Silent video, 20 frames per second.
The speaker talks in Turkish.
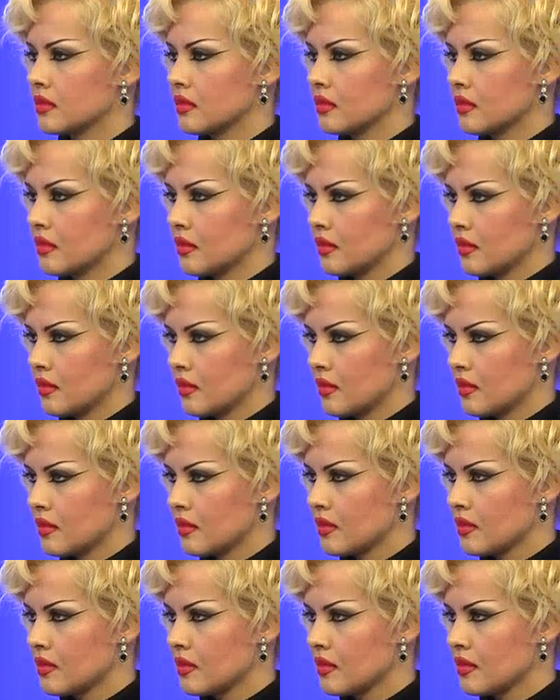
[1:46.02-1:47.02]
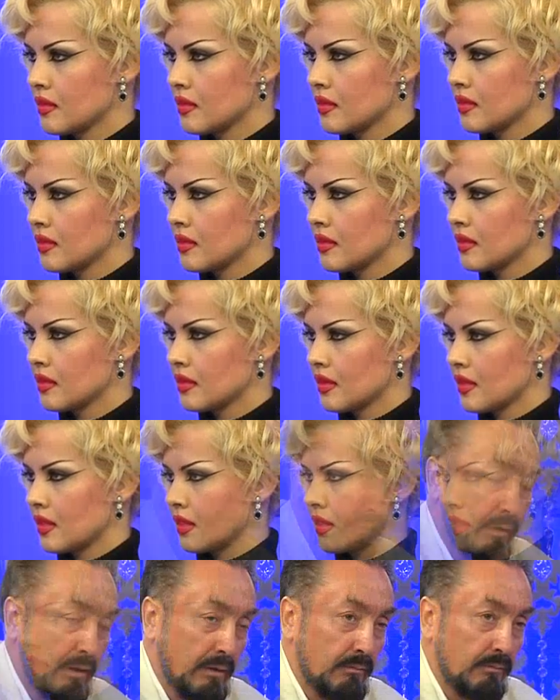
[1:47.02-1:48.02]
Baktım Fatih de öyle.
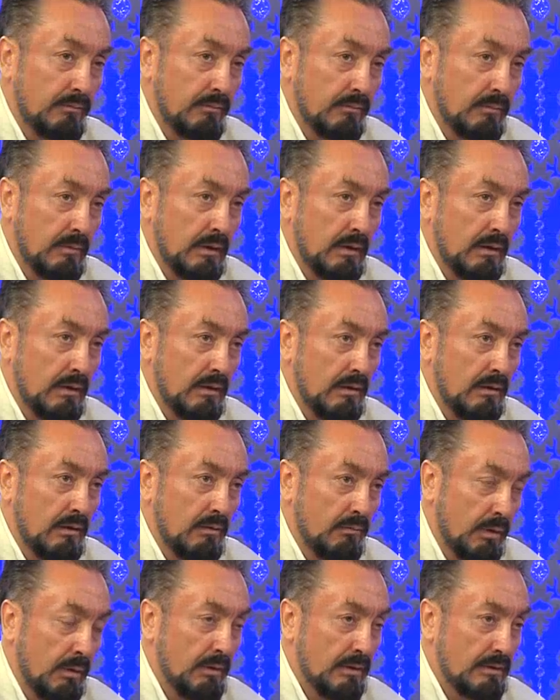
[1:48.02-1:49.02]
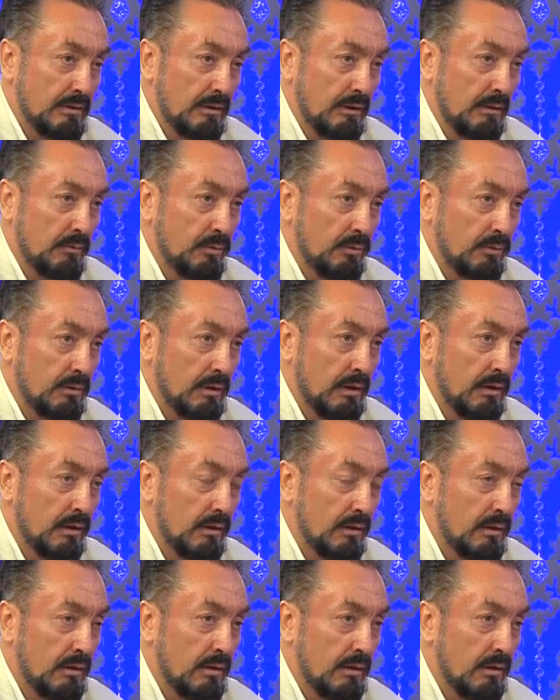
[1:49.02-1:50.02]
Aferin. Maşallah. Evet. Babası gibi o da
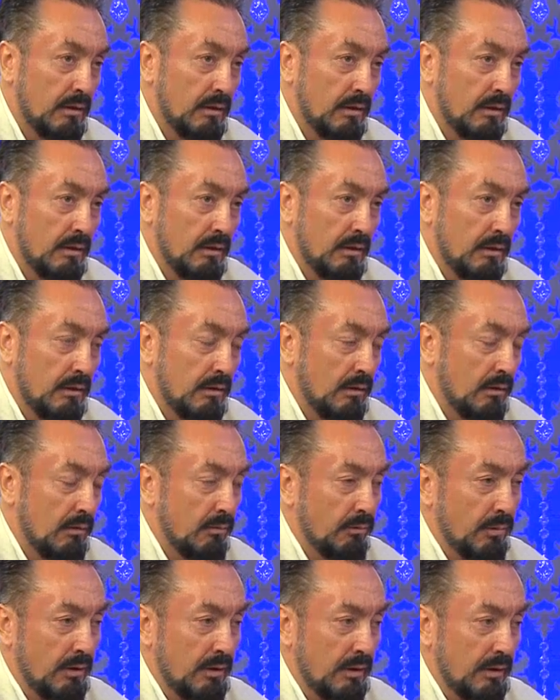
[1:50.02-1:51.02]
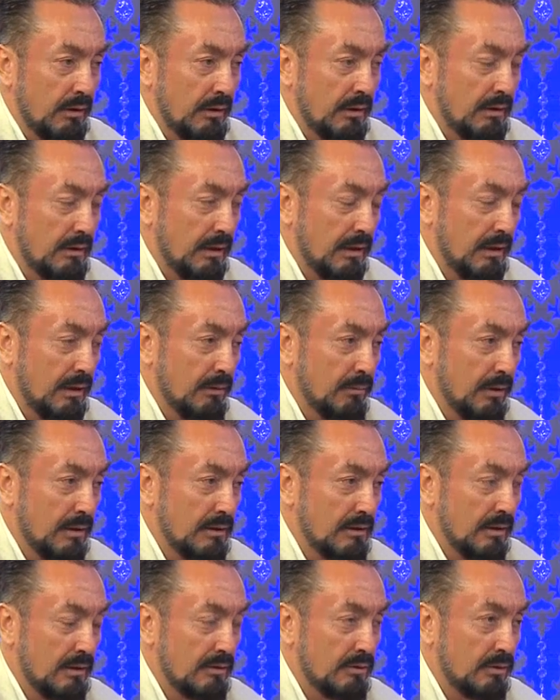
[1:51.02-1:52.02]
böyle idare-i
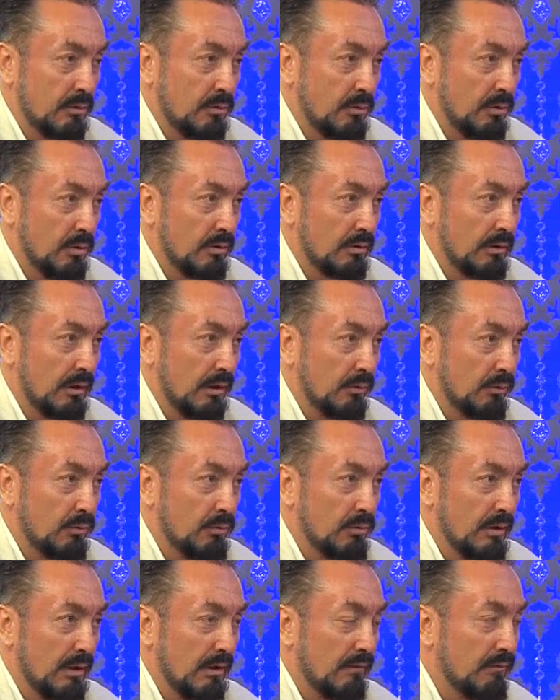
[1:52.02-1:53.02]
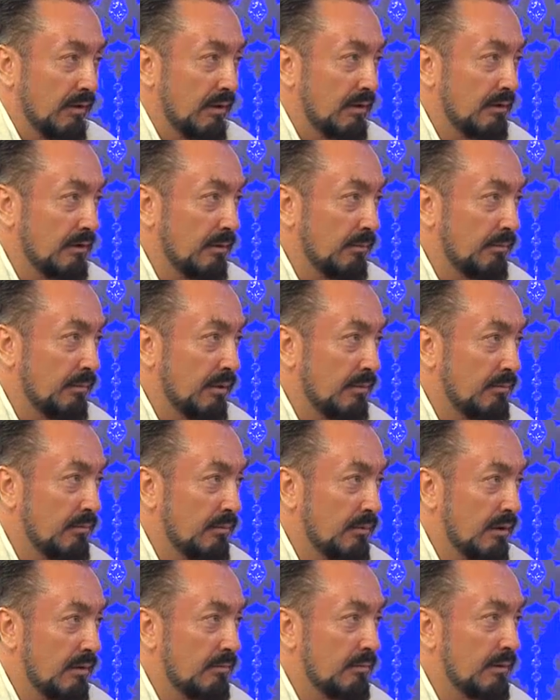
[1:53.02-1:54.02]
maslahatçı, korkak, ürkek falan tipler
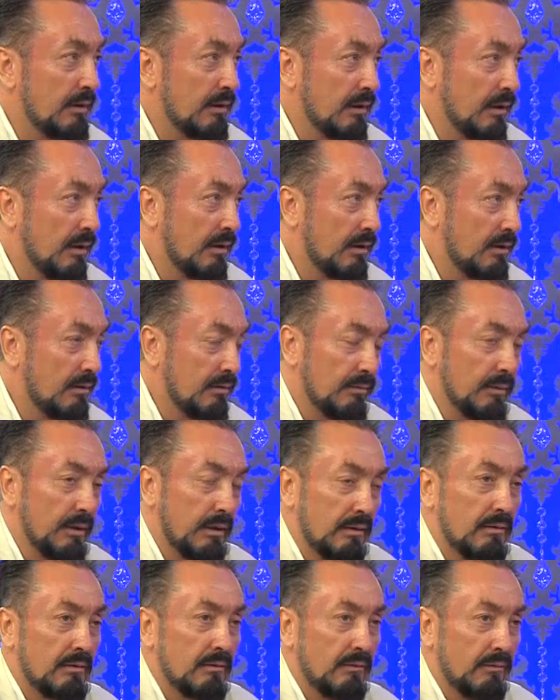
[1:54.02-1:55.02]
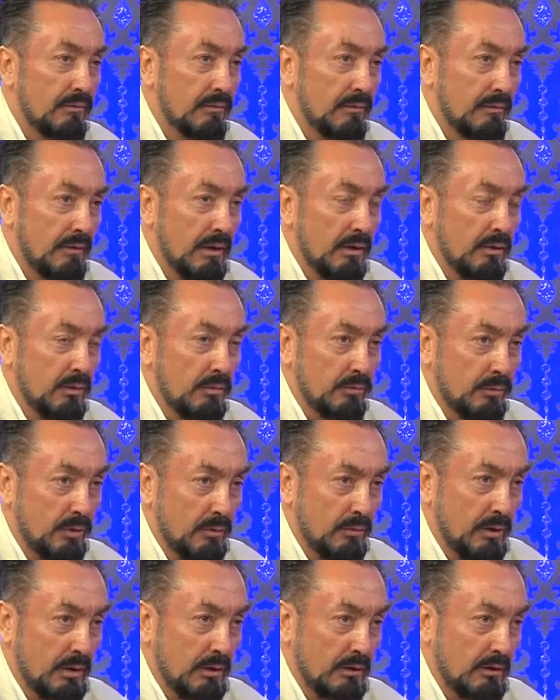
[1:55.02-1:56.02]
bunlar bir daha pek la
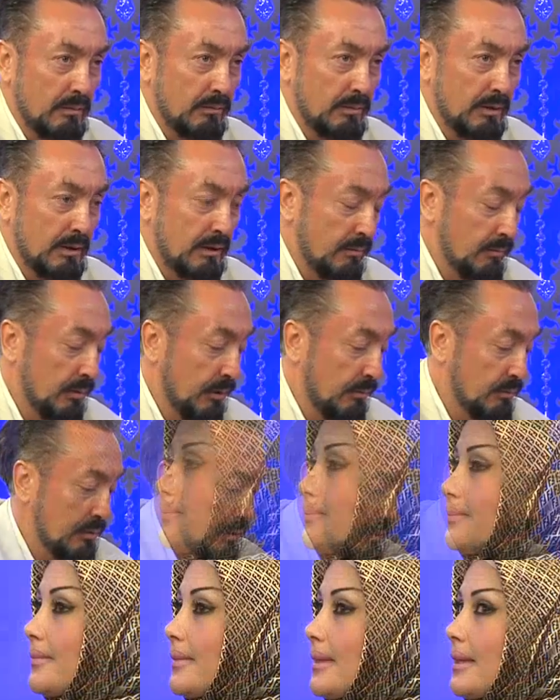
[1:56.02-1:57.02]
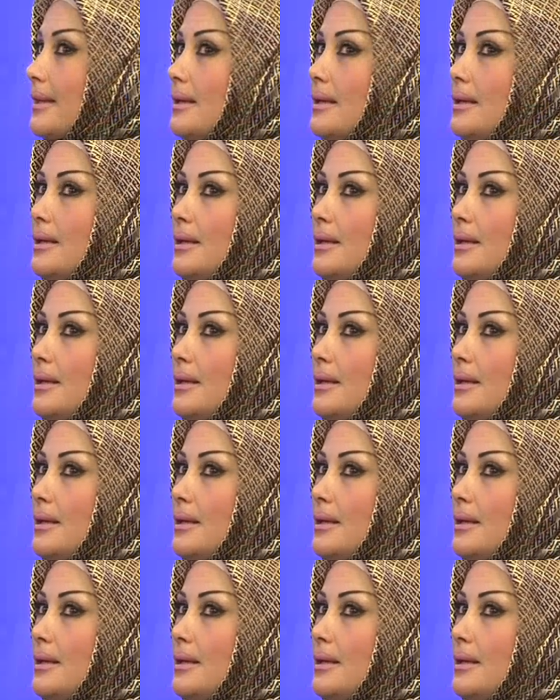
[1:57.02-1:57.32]
olmuyor böyle evet. tiplerden pek bir şey çıkmıyor.